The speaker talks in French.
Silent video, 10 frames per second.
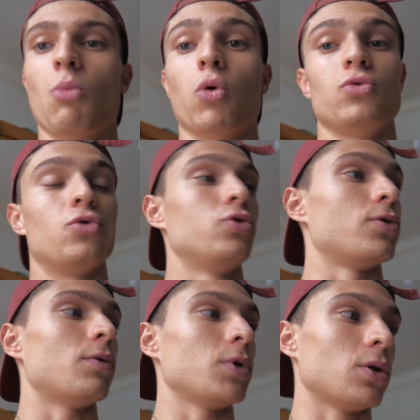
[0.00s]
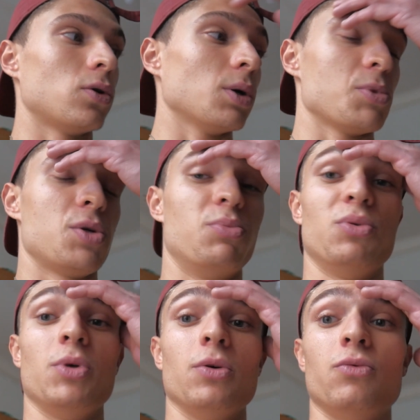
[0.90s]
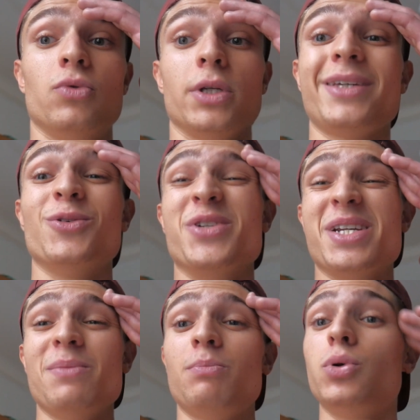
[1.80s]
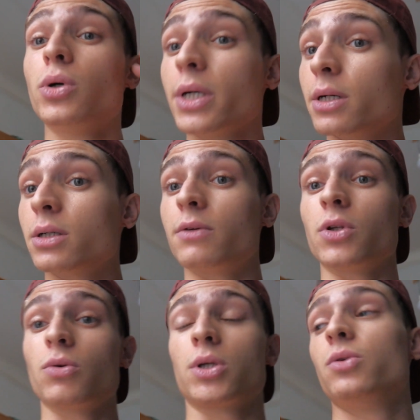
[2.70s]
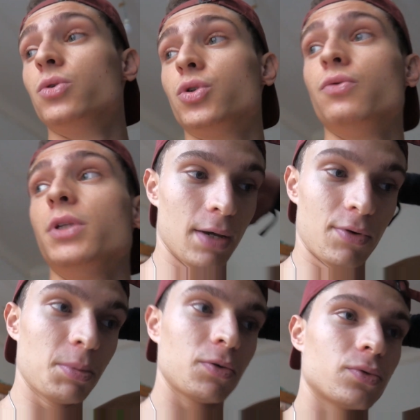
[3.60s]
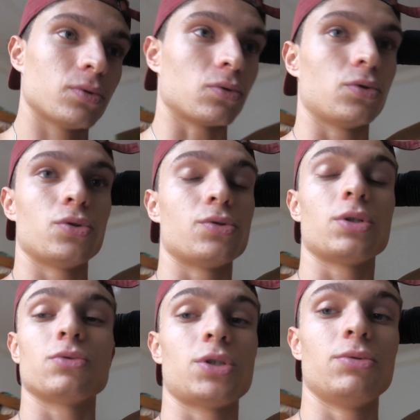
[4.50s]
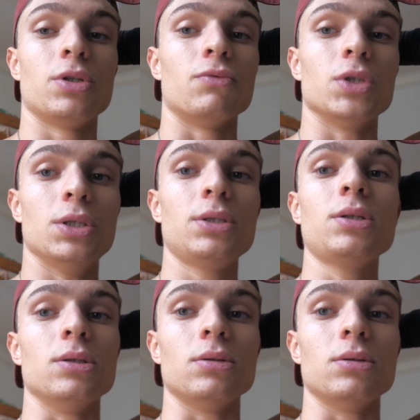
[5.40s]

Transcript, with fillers: Bon, du coup, je vais envoyer encore un petit peu, mais vous voyez que j'ai plus rien avec 3 kilos au cheville. Enfin bref, donc euh, je vais continuer d'envoyer